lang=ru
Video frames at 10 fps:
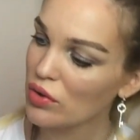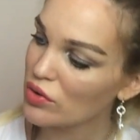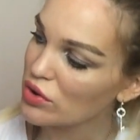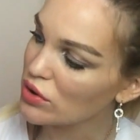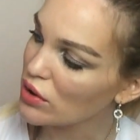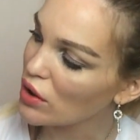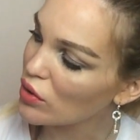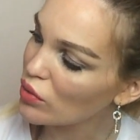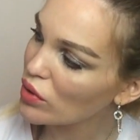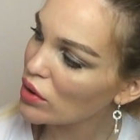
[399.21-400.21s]
Эти для
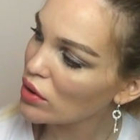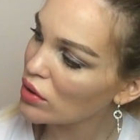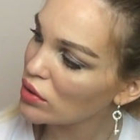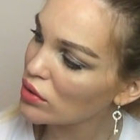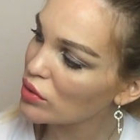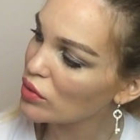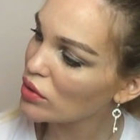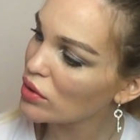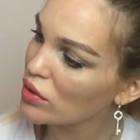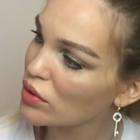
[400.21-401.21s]
рук, тут
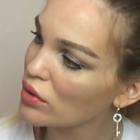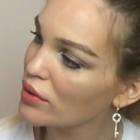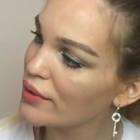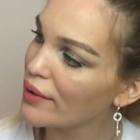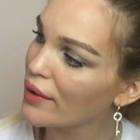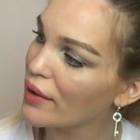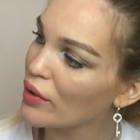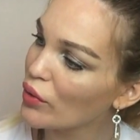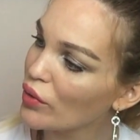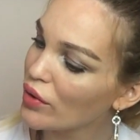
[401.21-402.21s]
для
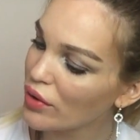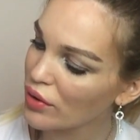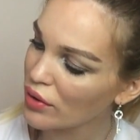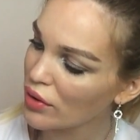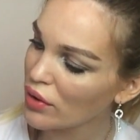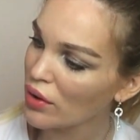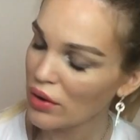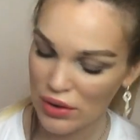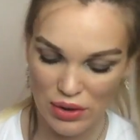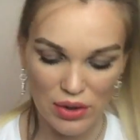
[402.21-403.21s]
ног.
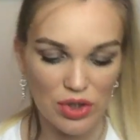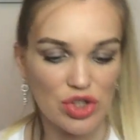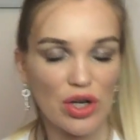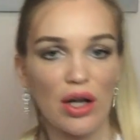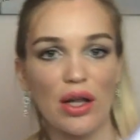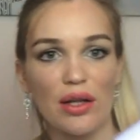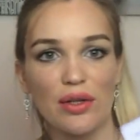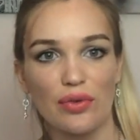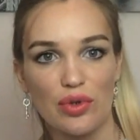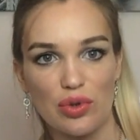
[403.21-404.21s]

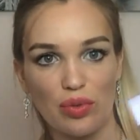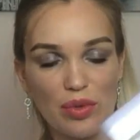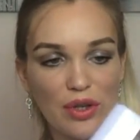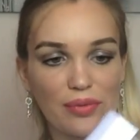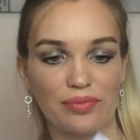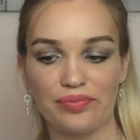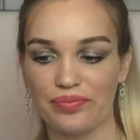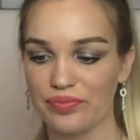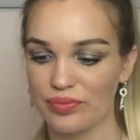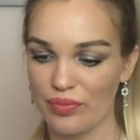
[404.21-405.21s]
Шоколадный воск у меня.
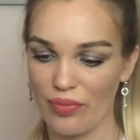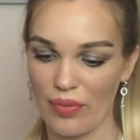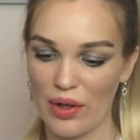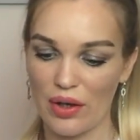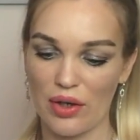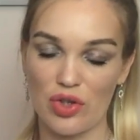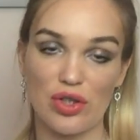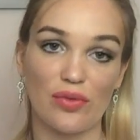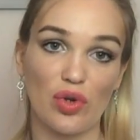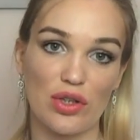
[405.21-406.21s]
Короче,
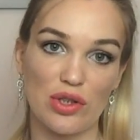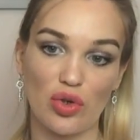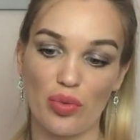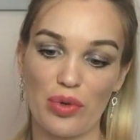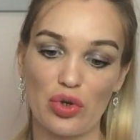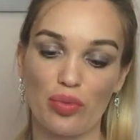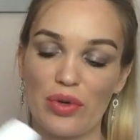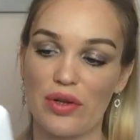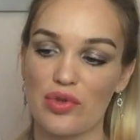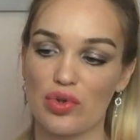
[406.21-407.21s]
давно хотела купить,
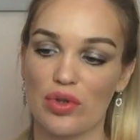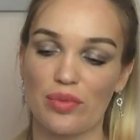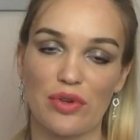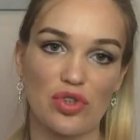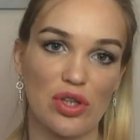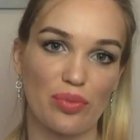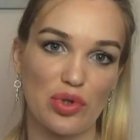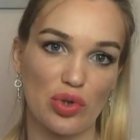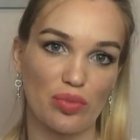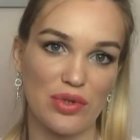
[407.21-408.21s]
купила все это, мне вышло
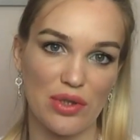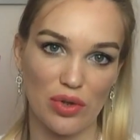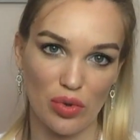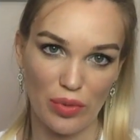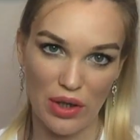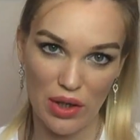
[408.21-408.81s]
550 рублей.